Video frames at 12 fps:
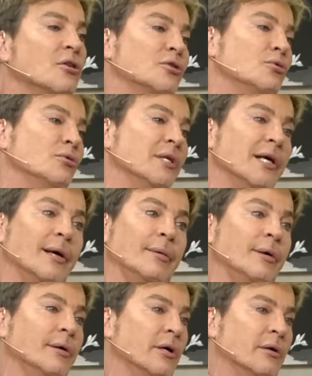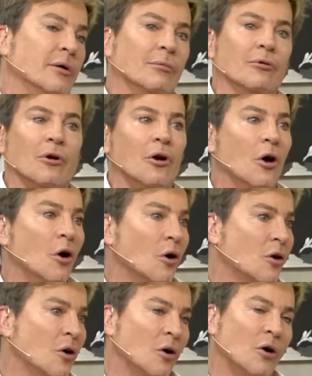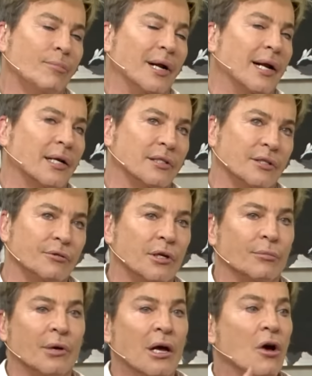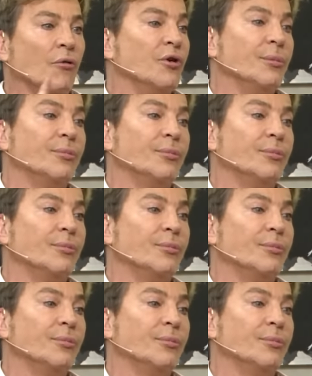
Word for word: estudié como loco para recibirme. Fui